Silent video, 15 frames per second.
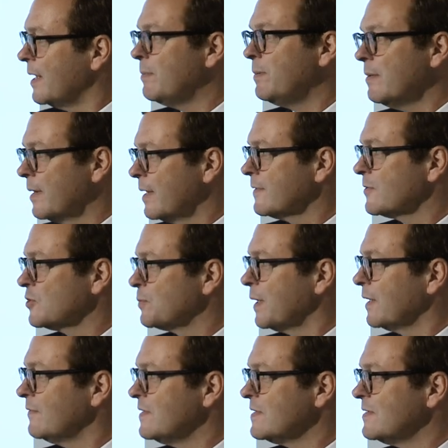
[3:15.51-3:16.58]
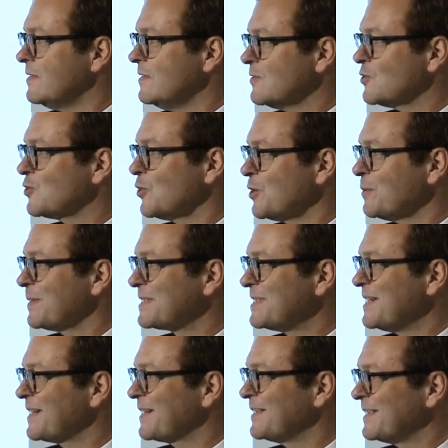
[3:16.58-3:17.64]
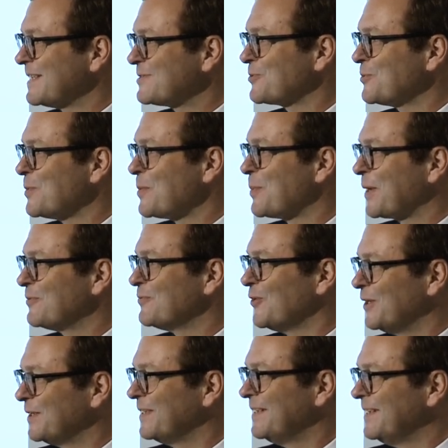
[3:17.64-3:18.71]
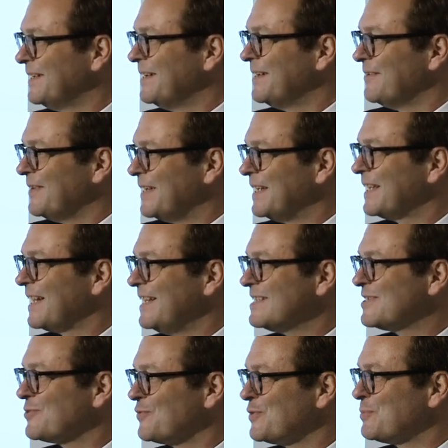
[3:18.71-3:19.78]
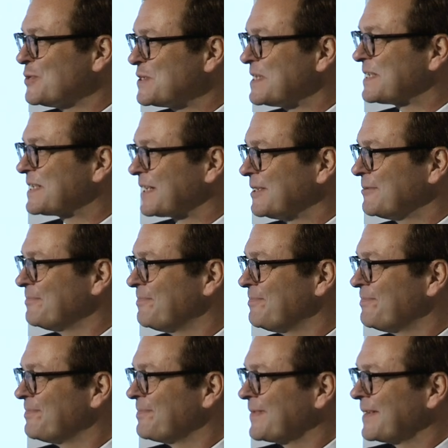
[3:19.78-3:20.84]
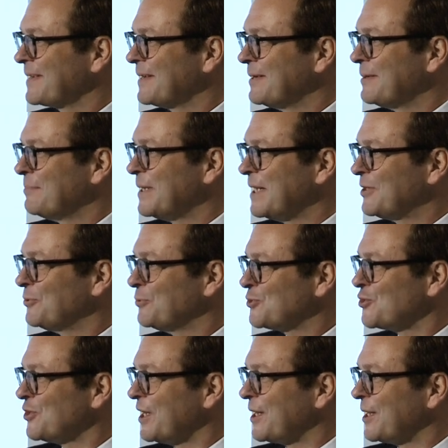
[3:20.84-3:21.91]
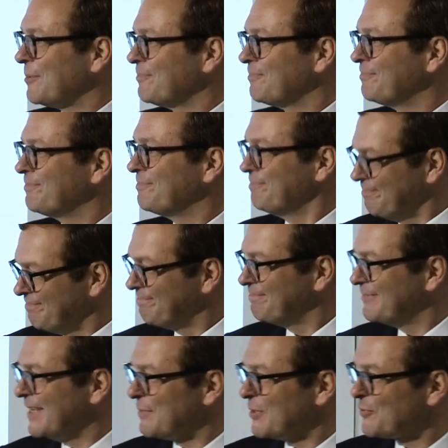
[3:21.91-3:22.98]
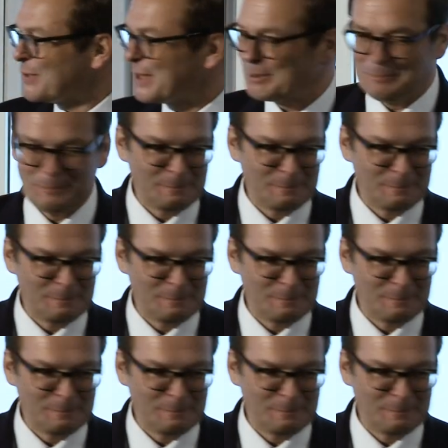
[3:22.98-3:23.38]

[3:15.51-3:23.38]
Ich bin mal ganz gespannt, wie Sie diese tolle Materie jetzt rüberbringen wollen, weil da ist so viel Musik drin. Martin Utschneider. Sie haben das Wort.